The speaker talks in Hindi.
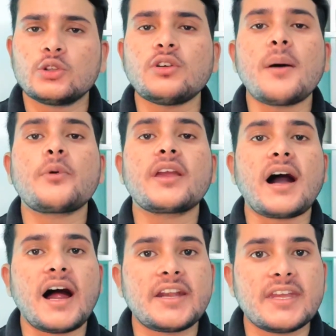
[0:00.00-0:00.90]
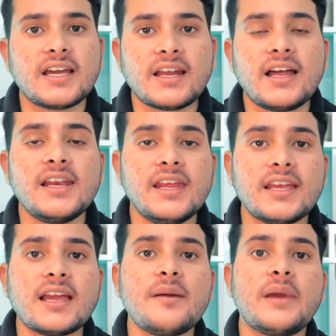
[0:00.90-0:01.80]
तो आपको एक आर्टिकल का
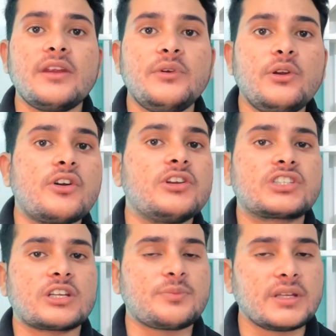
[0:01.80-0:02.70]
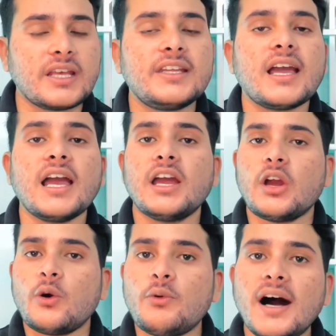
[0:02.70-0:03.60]
लिंक है मैंने वीडियो के डिस्क्रिप्शन में दे दिया है
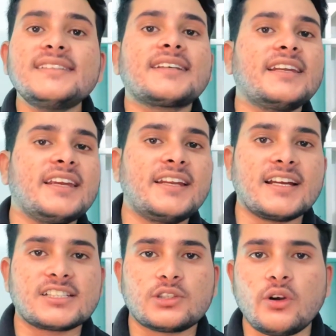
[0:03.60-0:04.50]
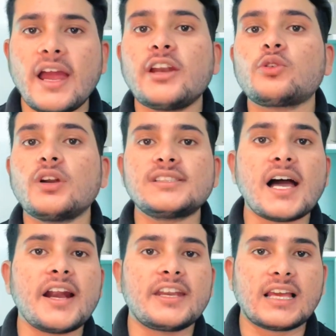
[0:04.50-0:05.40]
वहां जाके रीड कर सकते हो एंड थोड़ा सा
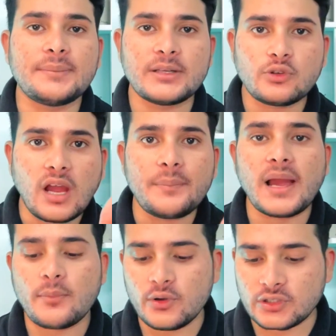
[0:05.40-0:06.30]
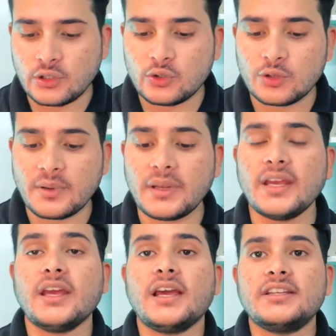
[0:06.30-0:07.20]
आर्टिकल मैं जो यहाँ पे आपको स्क्रीनशॉट पे भी
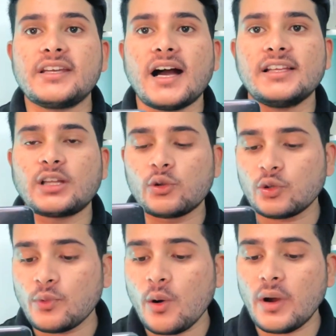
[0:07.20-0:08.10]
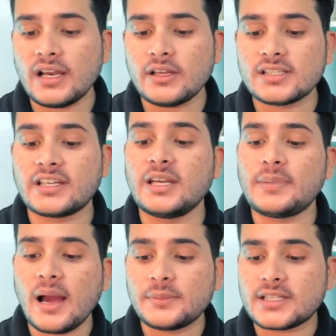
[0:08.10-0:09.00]
दिखा देता हूँ तो मोबाइल स्क्रीन पे
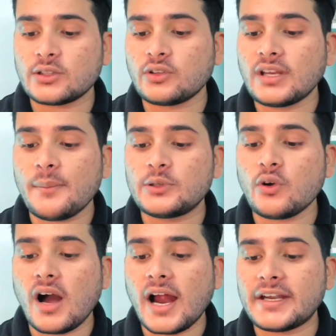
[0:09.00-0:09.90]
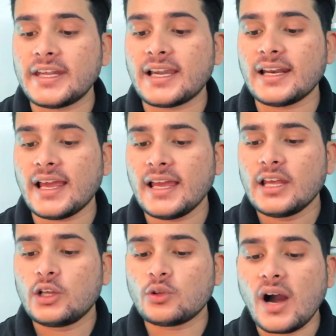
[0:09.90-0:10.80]
आप देख सकते हो यहाँ पे जो आर्टिकल है
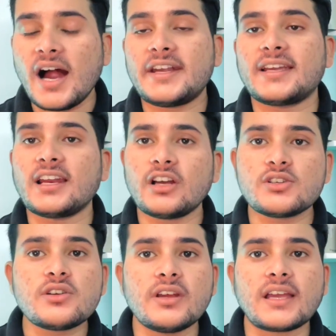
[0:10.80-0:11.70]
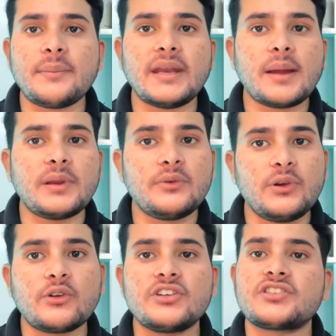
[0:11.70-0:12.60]
तो आर्टिकल का जो लिंक है मैंने अपनी
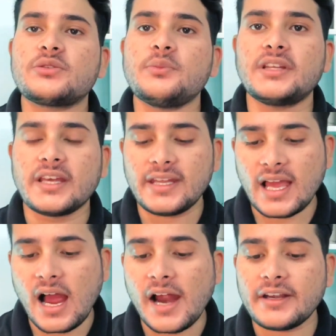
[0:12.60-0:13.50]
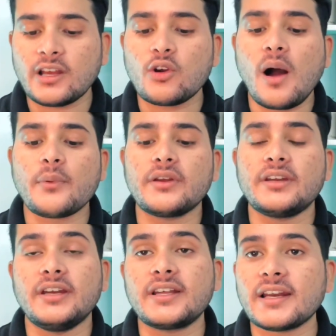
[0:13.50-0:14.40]
वीडियो के डिस्क्रिप्शन में दे दिया है आर्टिकल को आपको
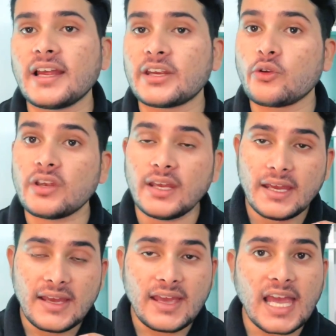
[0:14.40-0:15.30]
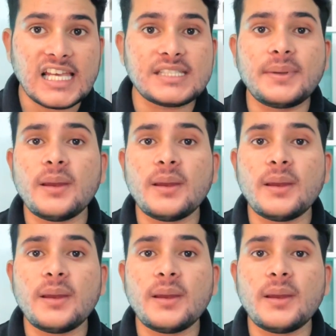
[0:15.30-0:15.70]
रीड करना है क्योंकि एस